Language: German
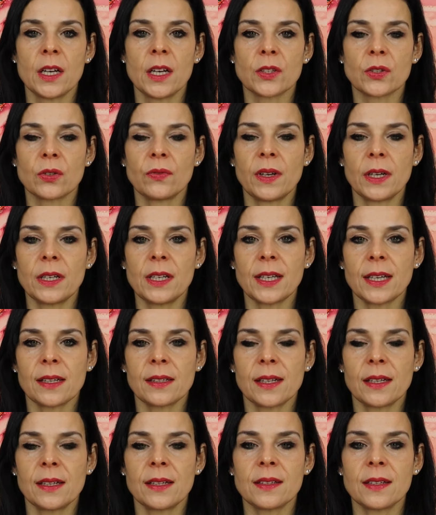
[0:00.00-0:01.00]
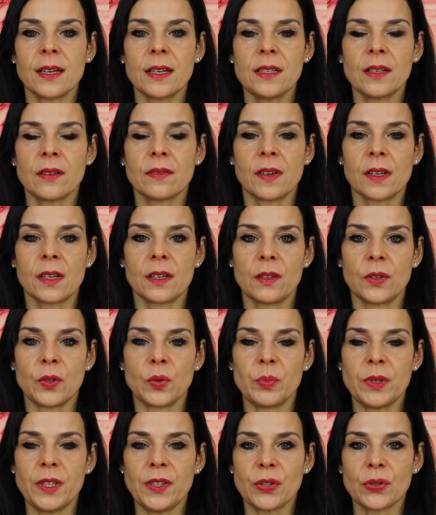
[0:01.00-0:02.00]
So werde ich an deiner Seite wandeln,
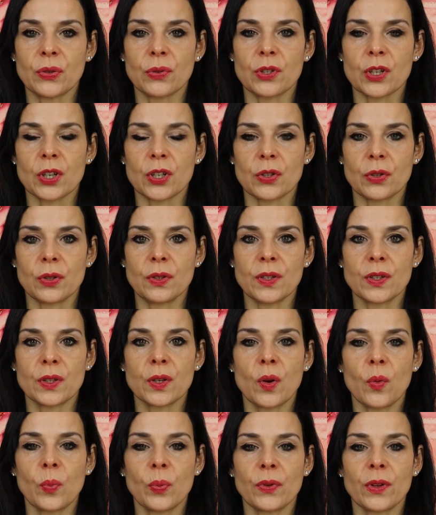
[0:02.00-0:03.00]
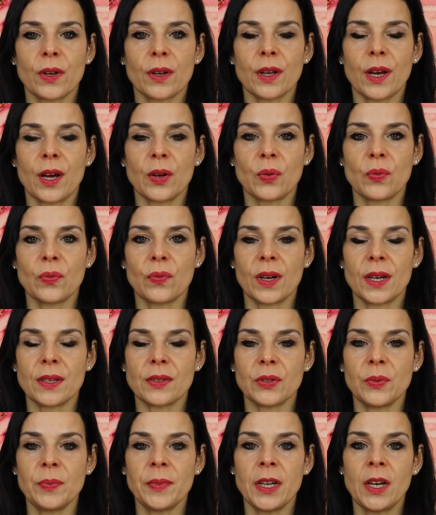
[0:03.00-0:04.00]
um dies zu unterstützen auf besondere Art und
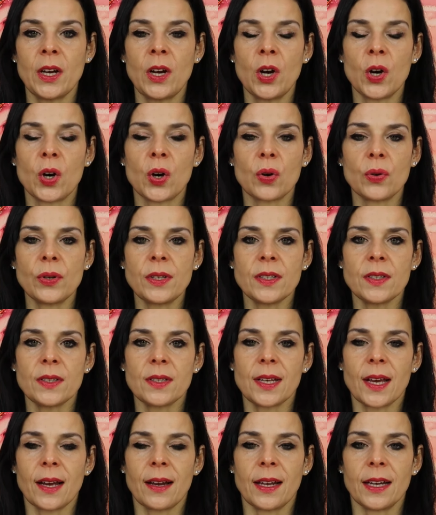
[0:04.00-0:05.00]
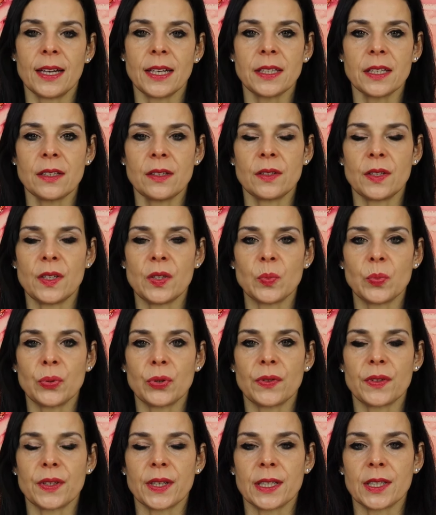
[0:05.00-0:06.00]
Weise und es dir erleichtern, in diesem
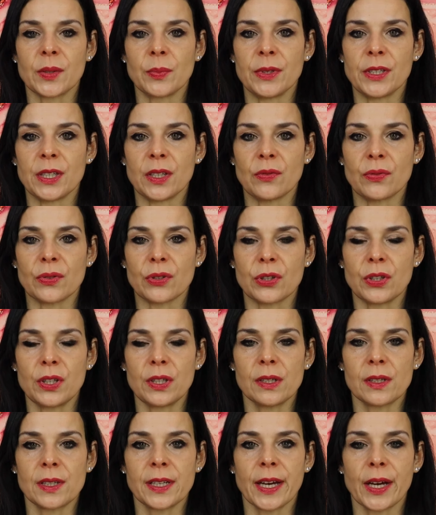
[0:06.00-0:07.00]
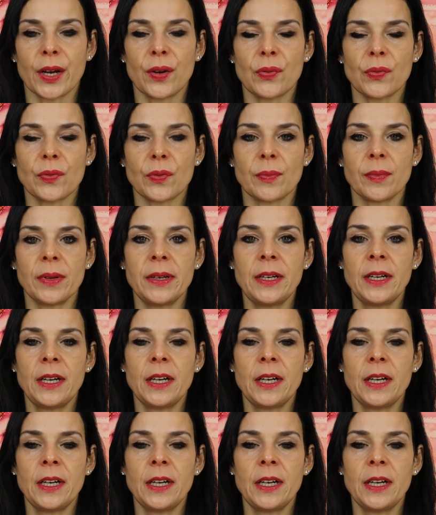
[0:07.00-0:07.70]
Prozess mit den verschiedenen Kräften,